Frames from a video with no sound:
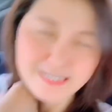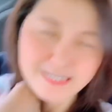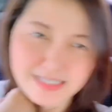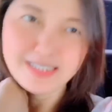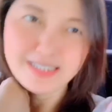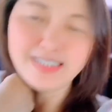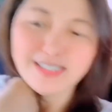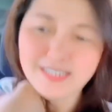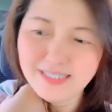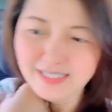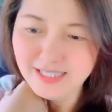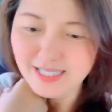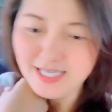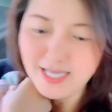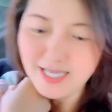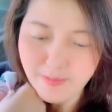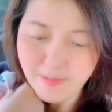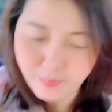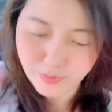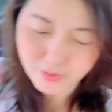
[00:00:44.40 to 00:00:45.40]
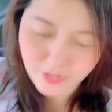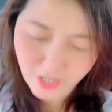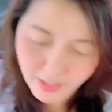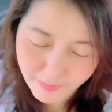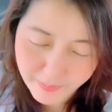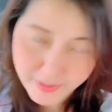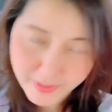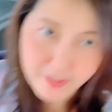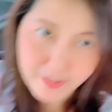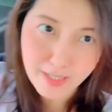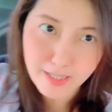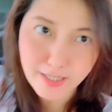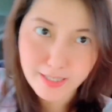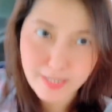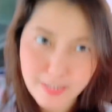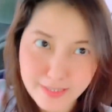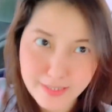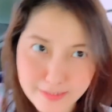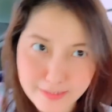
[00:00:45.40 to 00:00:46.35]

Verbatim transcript: ng Punta kami eyeglasses.